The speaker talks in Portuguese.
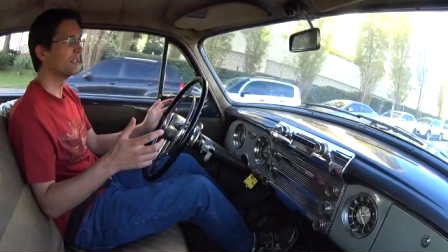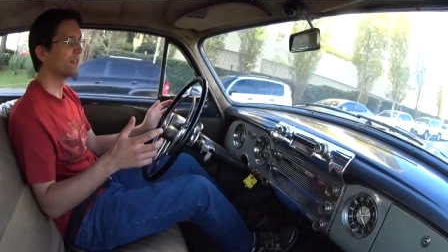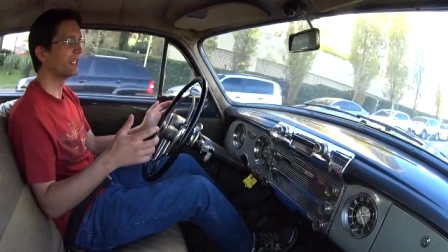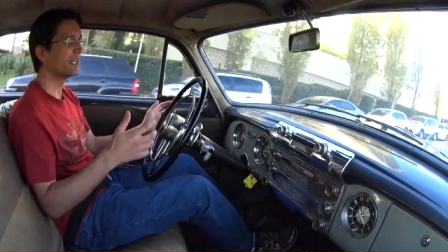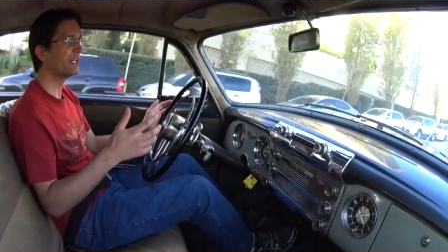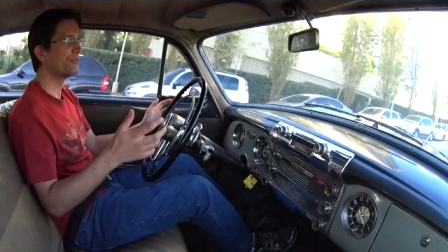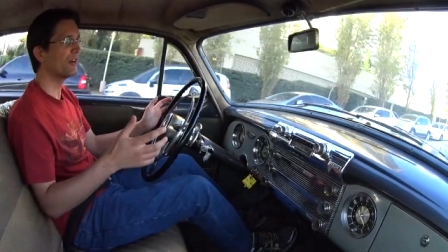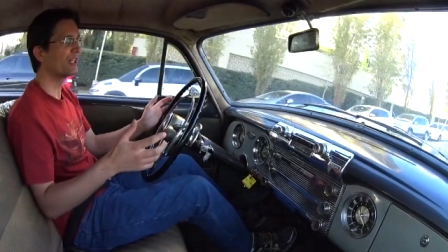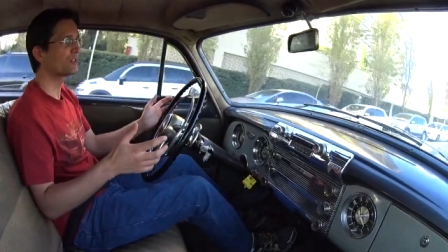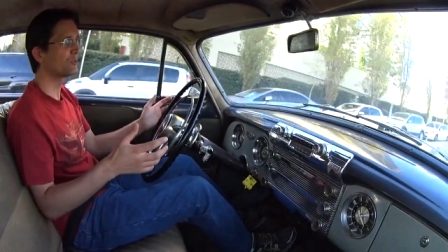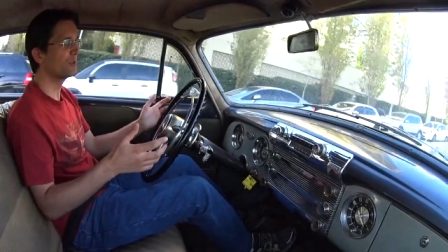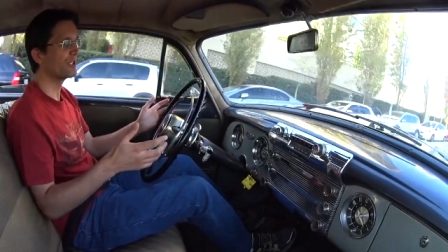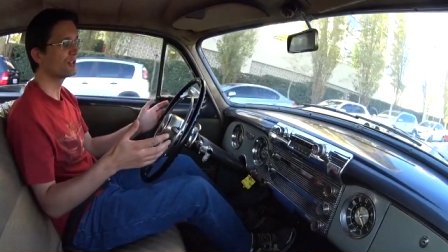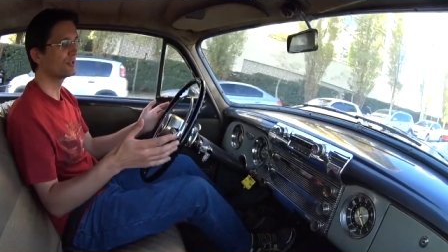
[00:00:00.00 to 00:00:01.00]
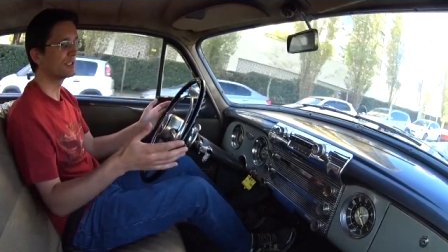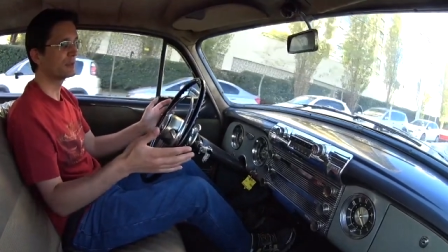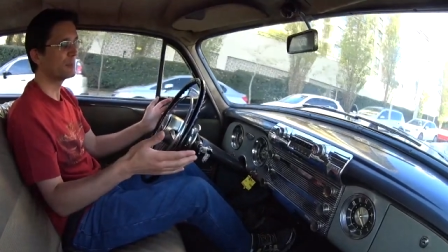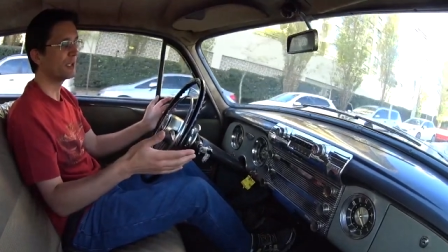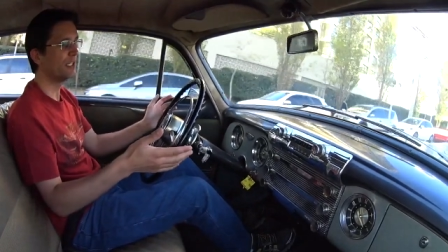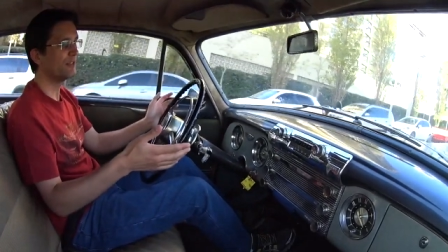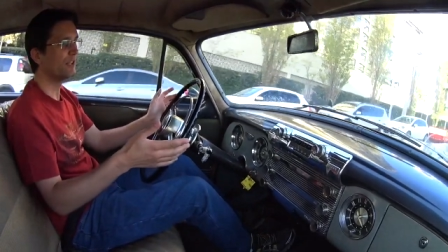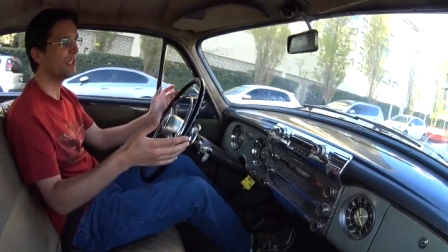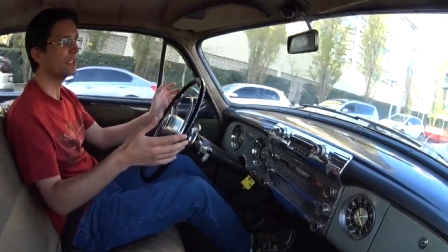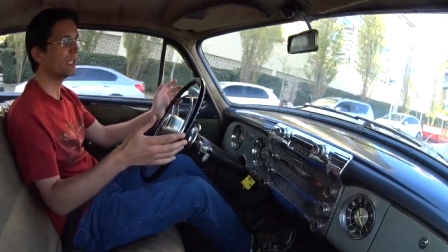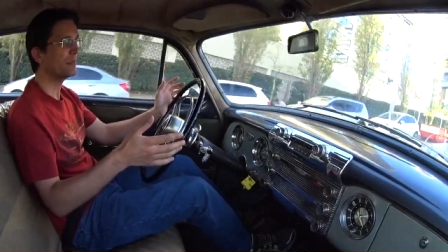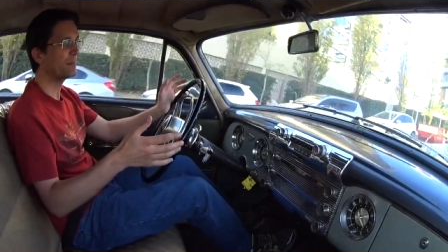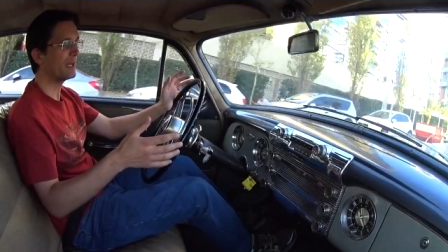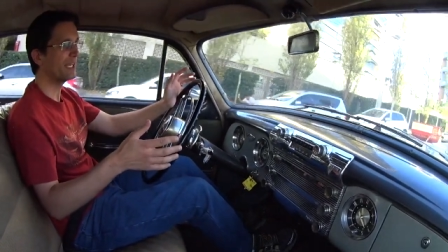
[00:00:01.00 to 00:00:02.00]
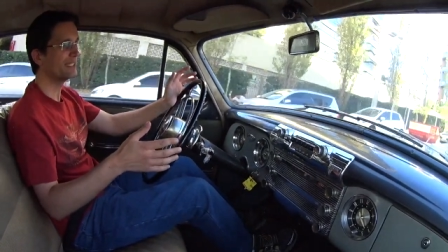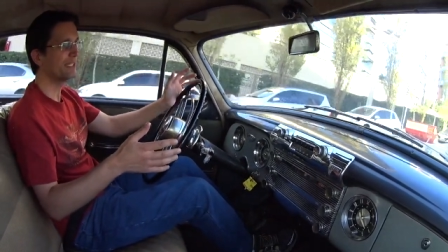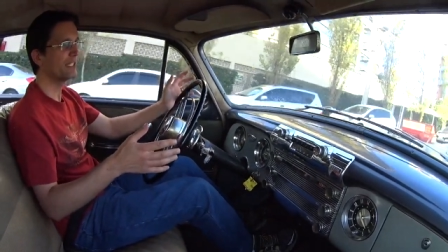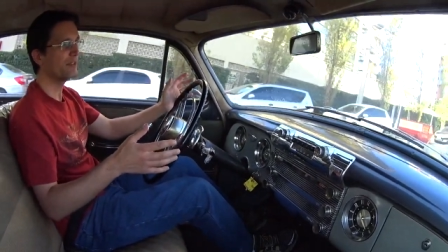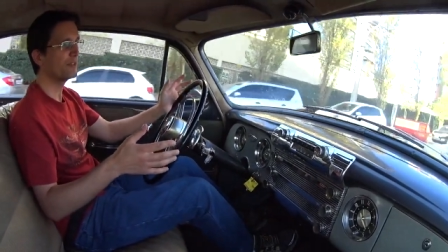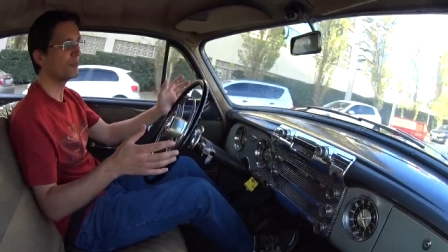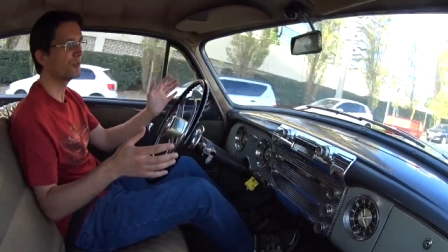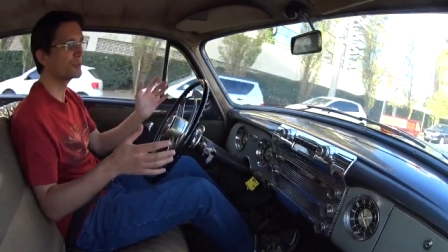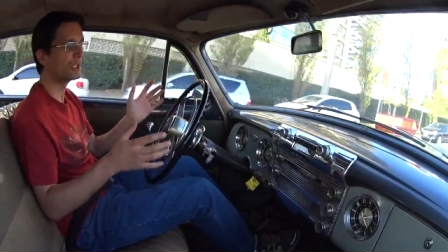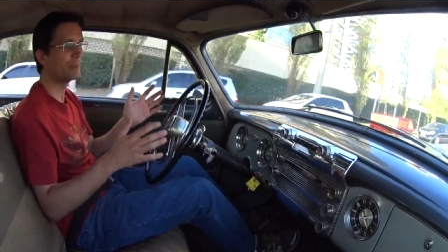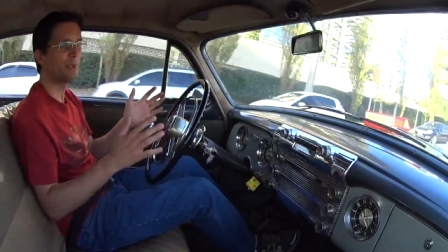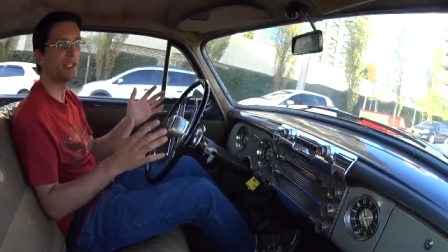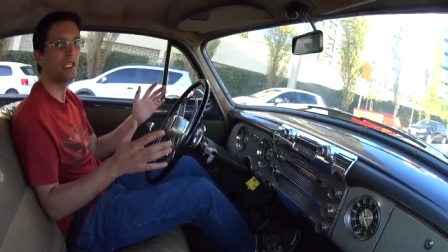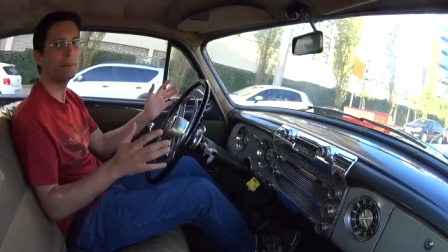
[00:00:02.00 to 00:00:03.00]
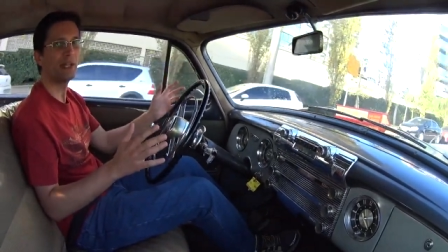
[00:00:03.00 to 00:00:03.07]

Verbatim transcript: O que, que ele faz com isso? Vocês podem ver que ele parece, ele, o funcionamento dele